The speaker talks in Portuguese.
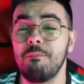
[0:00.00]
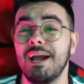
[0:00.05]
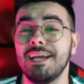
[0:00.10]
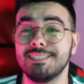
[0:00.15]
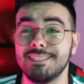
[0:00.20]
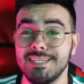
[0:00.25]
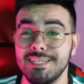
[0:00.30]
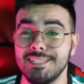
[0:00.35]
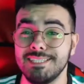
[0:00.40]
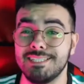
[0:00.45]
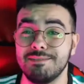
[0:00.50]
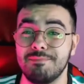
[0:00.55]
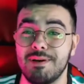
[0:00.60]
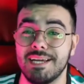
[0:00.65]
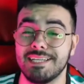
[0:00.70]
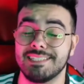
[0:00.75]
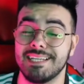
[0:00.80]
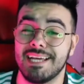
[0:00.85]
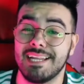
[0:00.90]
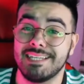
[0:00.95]
Mas antes de
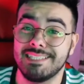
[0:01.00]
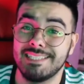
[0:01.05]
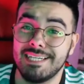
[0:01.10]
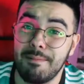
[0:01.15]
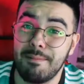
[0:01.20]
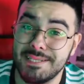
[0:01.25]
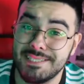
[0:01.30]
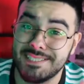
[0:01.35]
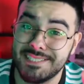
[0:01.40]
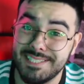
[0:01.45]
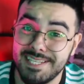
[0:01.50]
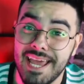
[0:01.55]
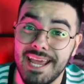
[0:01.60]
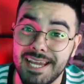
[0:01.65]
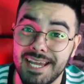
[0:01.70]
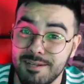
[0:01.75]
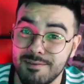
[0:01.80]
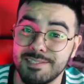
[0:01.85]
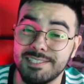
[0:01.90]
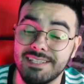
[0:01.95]
mais nada, já me
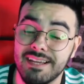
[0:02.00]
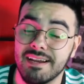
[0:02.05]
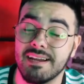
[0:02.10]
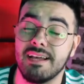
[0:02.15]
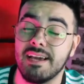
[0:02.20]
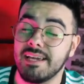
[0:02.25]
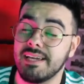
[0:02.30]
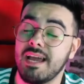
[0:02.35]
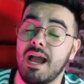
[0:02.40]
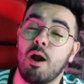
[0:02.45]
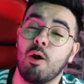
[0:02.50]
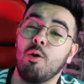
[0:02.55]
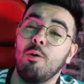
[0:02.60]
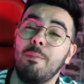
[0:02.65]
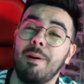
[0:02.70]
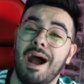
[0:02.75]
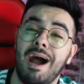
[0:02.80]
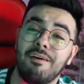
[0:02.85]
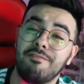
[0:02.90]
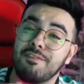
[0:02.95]
segue no Instagram aí,
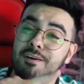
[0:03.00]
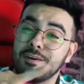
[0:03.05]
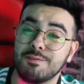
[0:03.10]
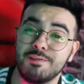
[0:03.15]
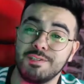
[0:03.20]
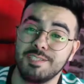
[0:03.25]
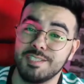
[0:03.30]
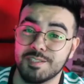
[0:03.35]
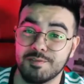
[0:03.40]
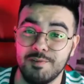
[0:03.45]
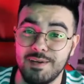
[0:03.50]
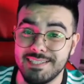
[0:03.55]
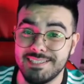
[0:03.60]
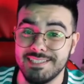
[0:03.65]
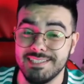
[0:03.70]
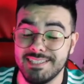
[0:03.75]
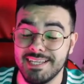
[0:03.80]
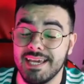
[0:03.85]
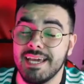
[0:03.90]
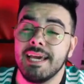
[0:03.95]
arroba Rafa Nunes com
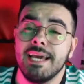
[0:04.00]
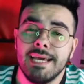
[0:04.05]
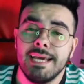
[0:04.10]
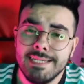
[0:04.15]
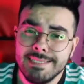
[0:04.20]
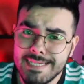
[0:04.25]
SZ,